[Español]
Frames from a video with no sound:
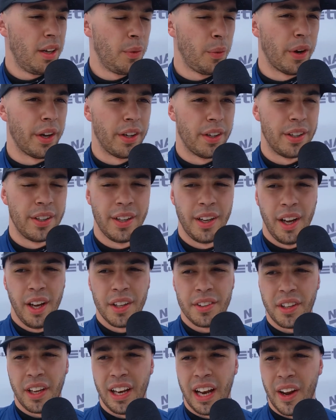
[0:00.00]
Bueno,
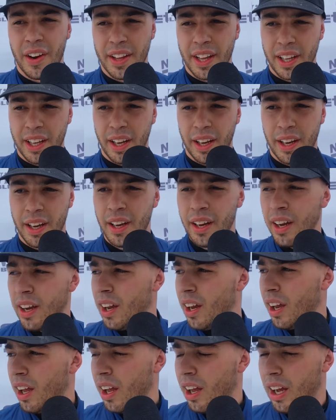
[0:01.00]
sí, la verdad que
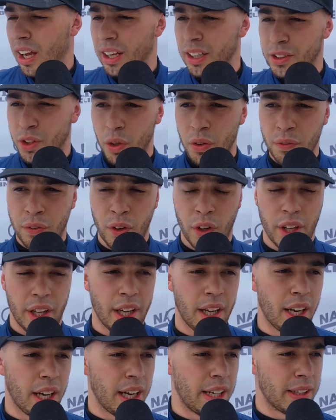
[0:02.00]
el triunfo
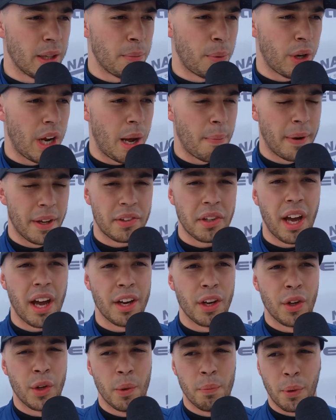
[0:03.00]
de la temporada
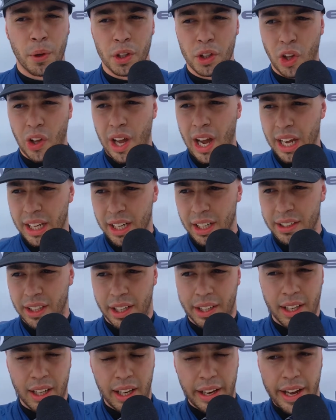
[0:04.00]
pasada nos dio un poquito de aire y
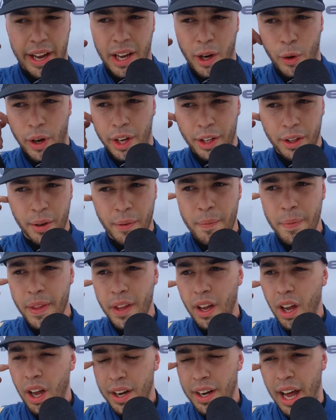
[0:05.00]
tranquilidad y bueno,
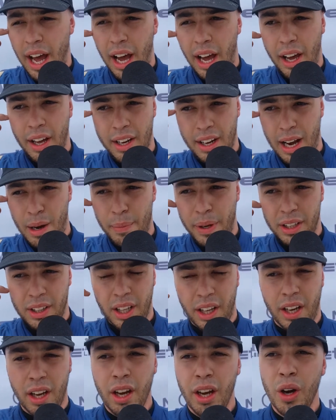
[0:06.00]
nada,
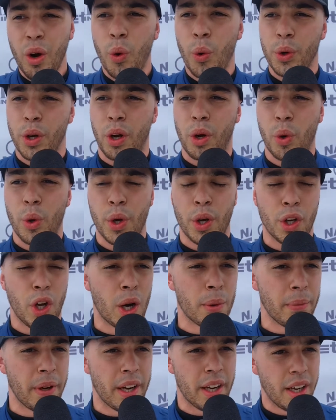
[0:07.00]
realmente un orgullo
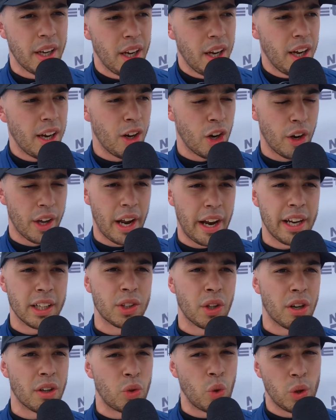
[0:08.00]
enorme lograr
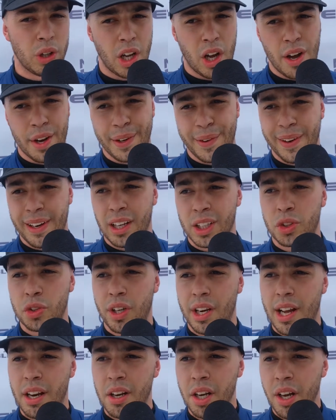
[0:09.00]
estos resultados a nivel
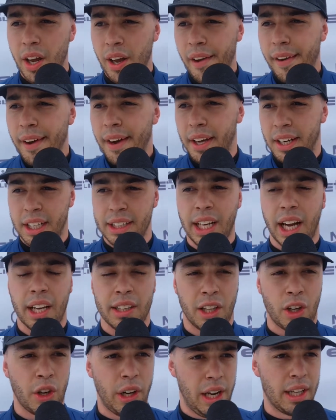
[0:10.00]
nacional en esta
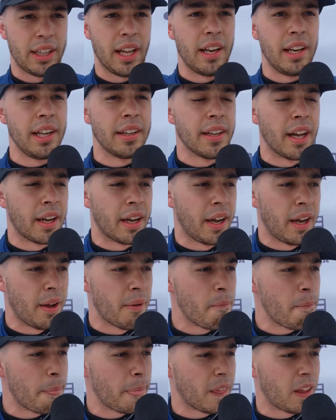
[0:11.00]
categoría tan linda
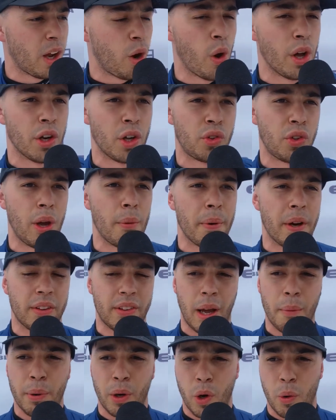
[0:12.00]
que, bueno, siempre
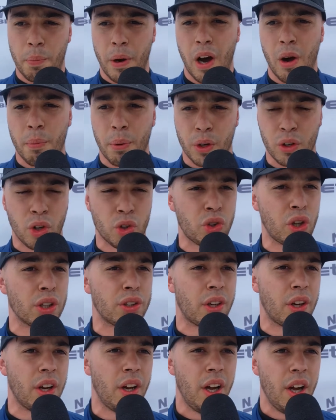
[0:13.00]
está preocupado por
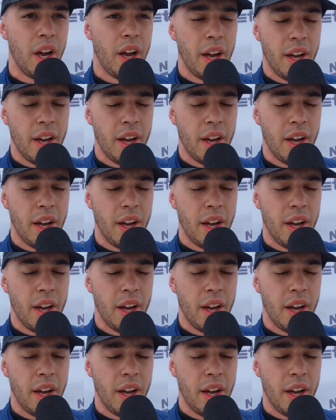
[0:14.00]
nosotros.